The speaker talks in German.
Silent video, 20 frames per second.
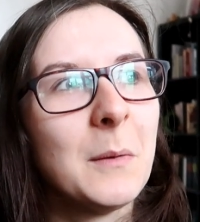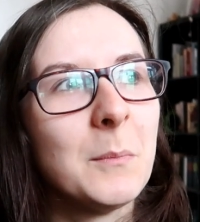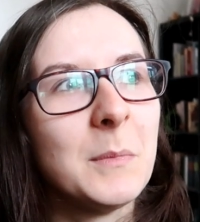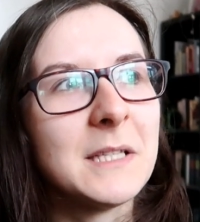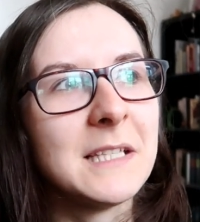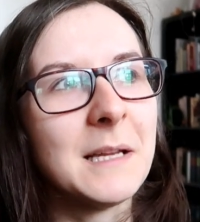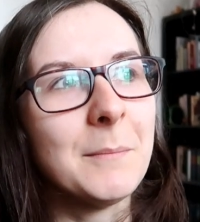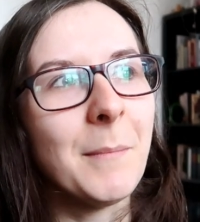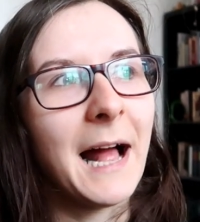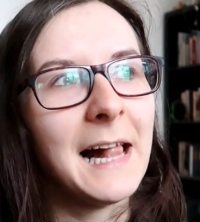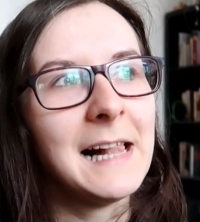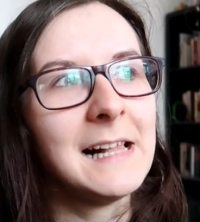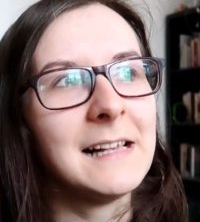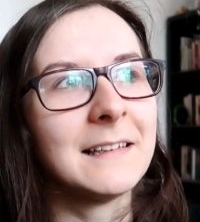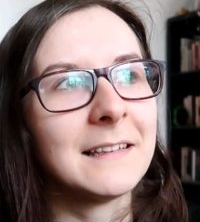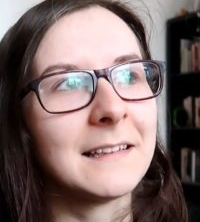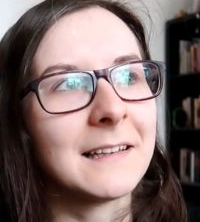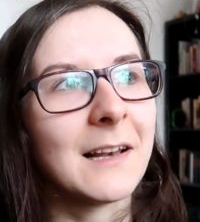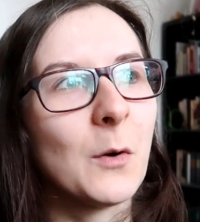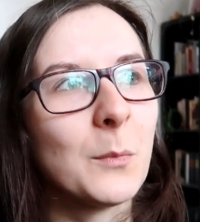mit dem
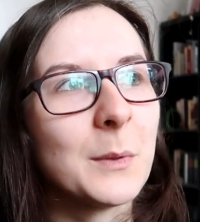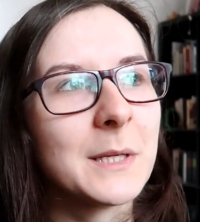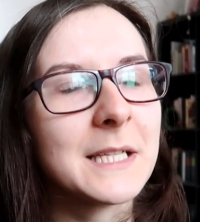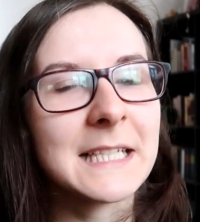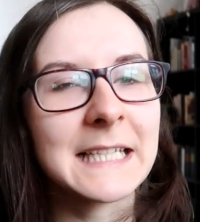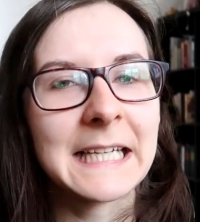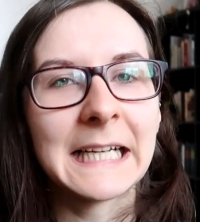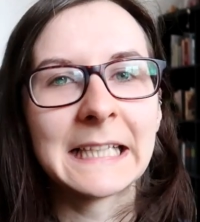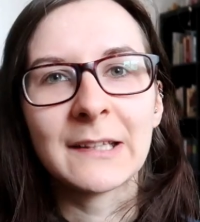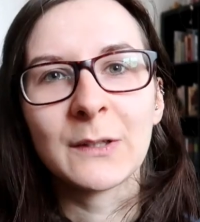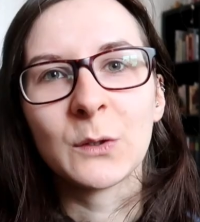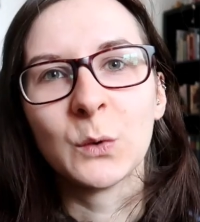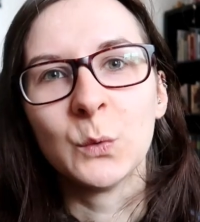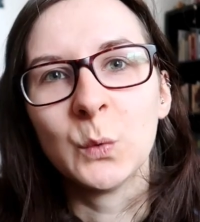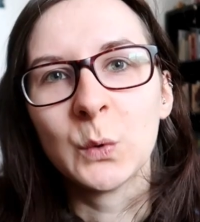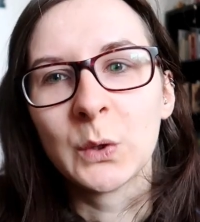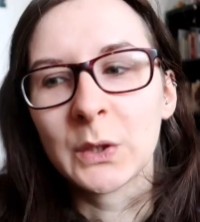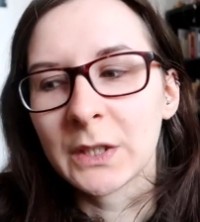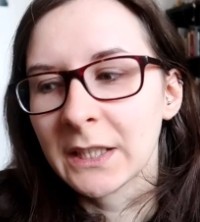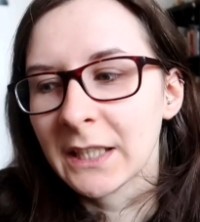allen, glaube ich, ganz
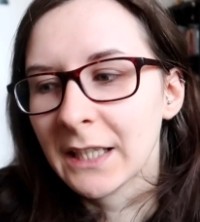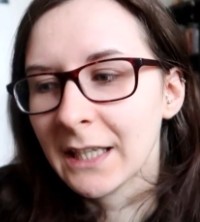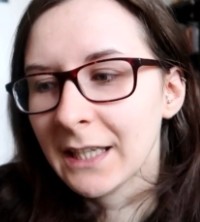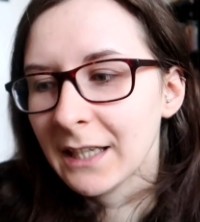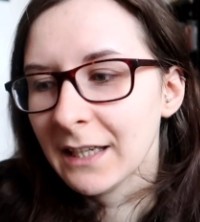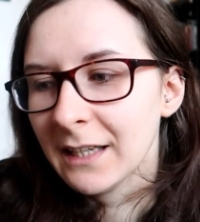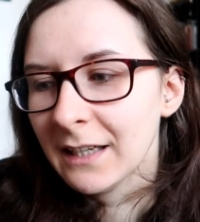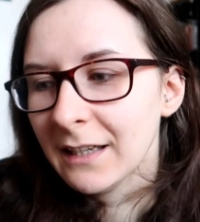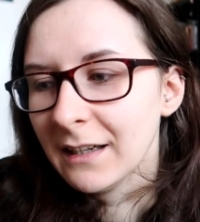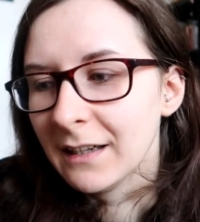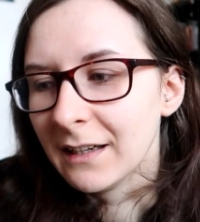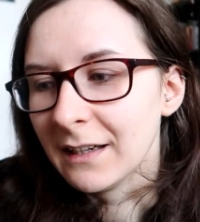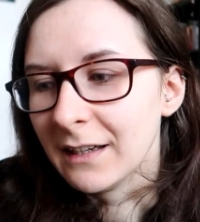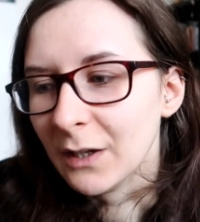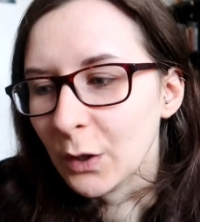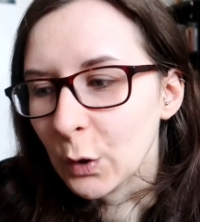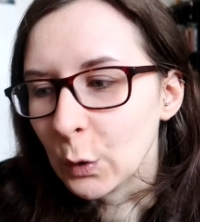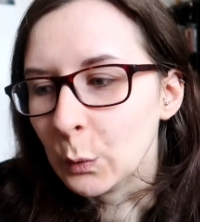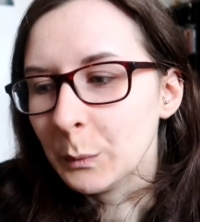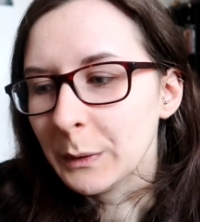gut
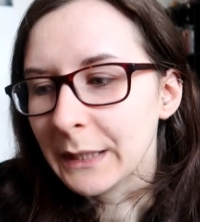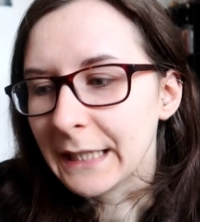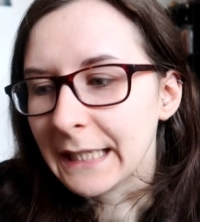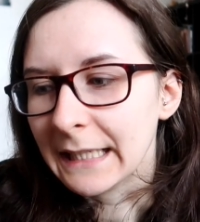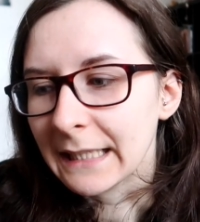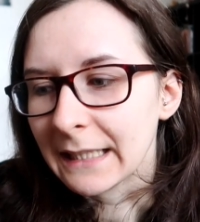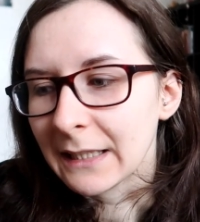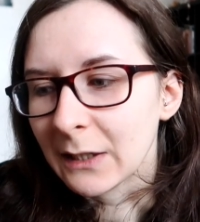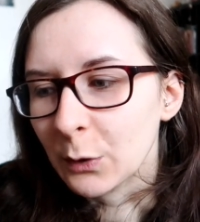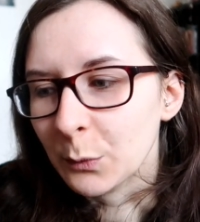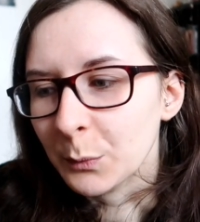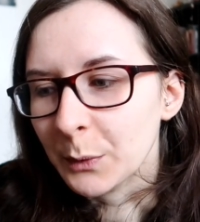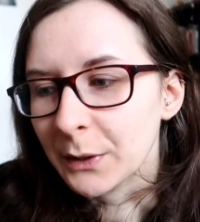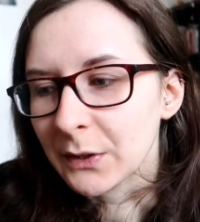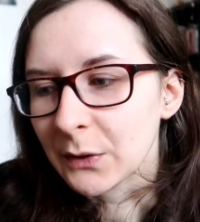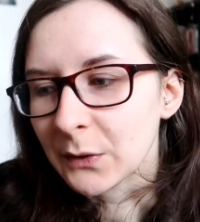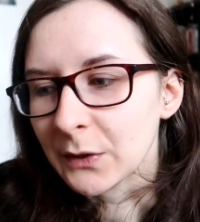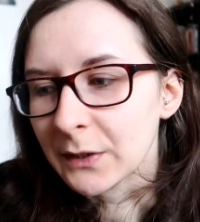äh, umgehen, glaube ich.